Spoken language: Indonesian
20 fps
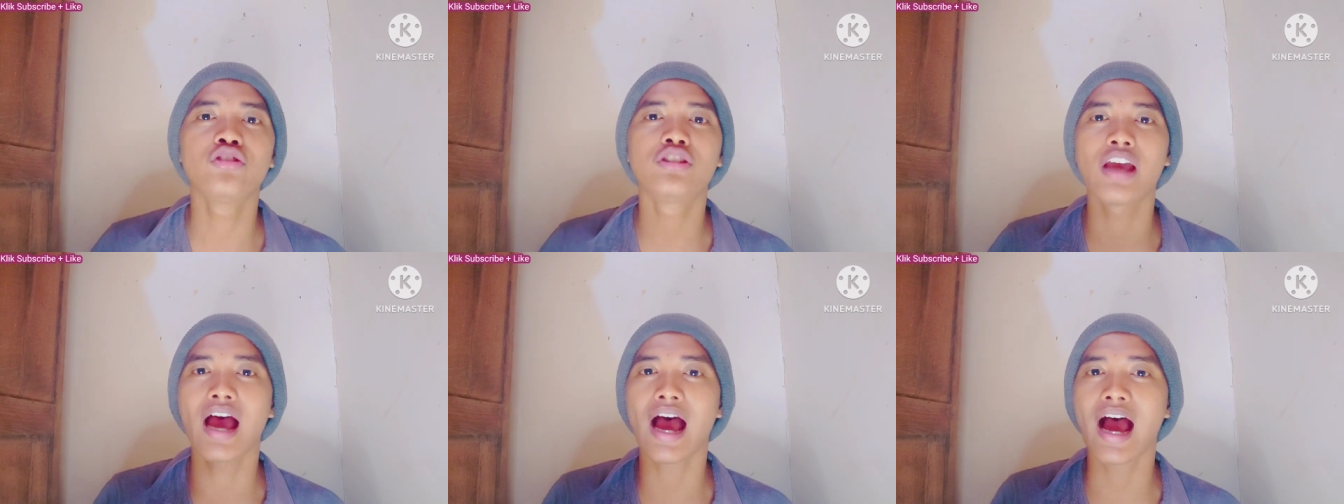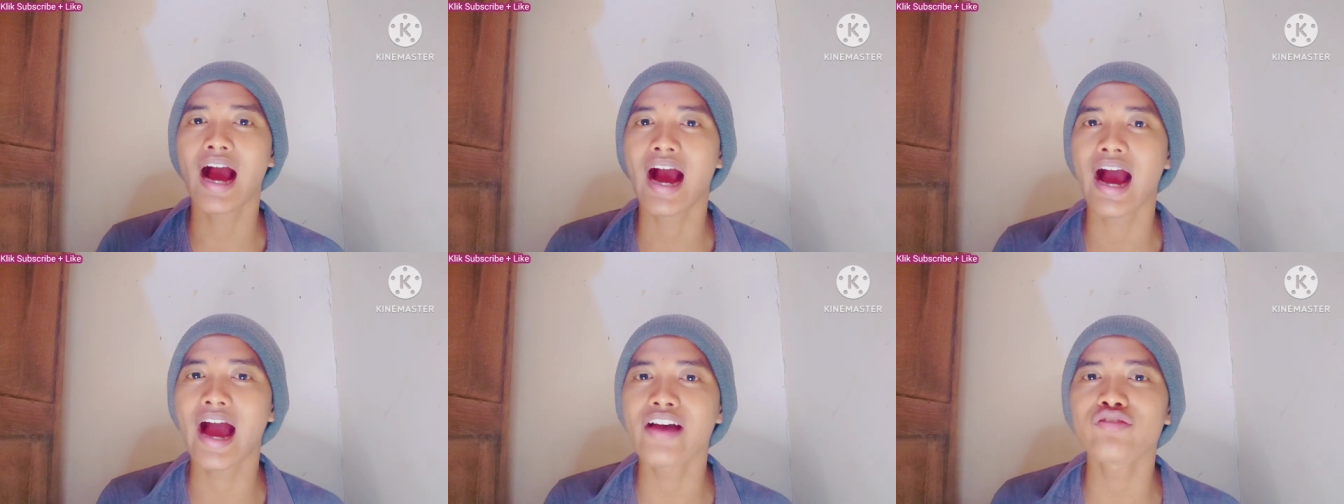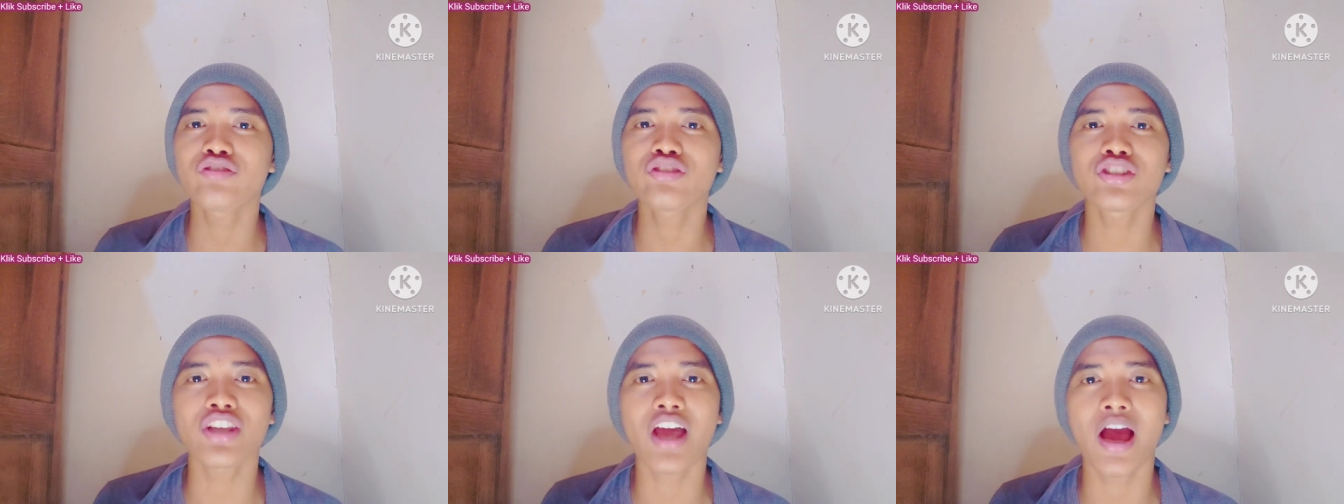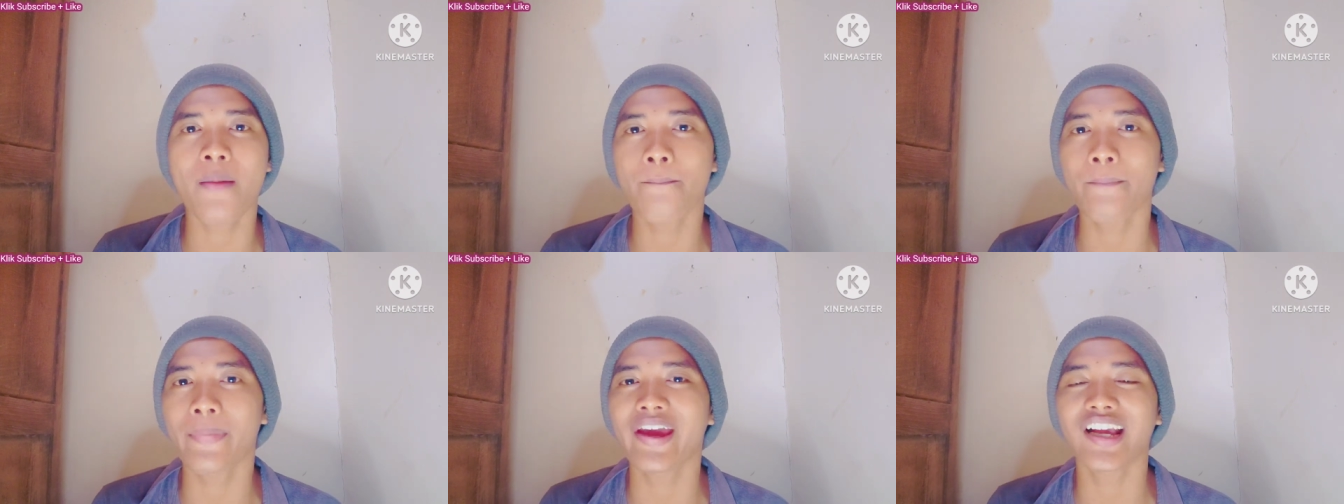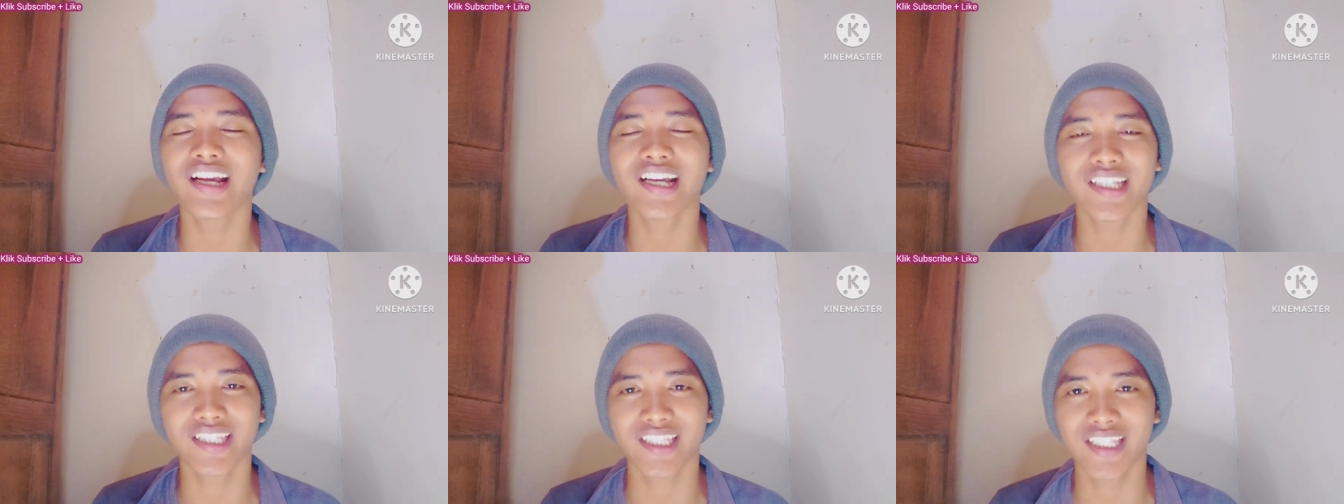jangan
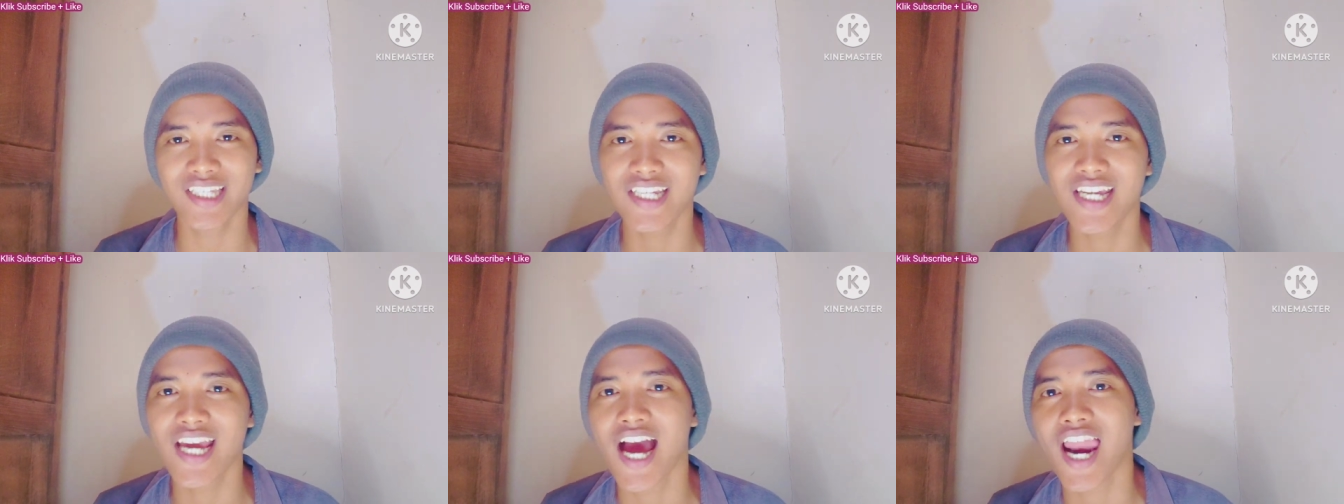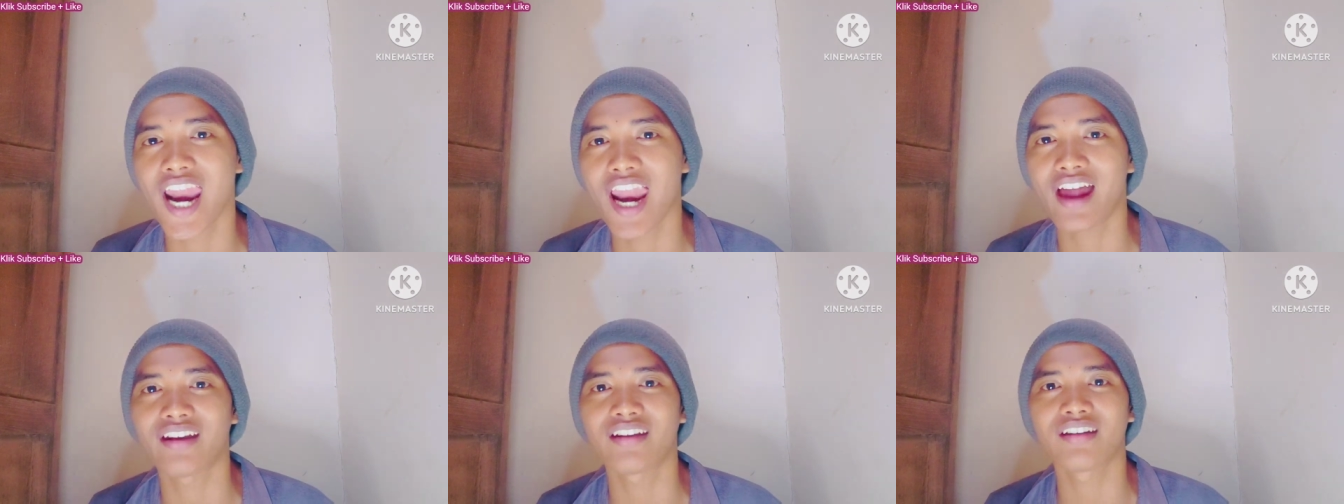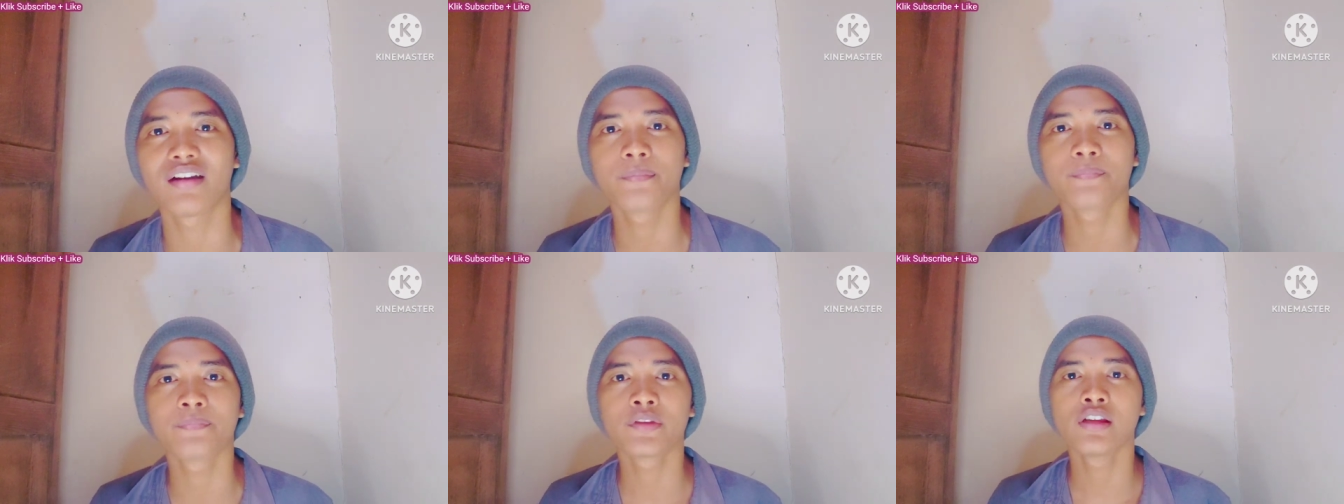sampai ketinggalan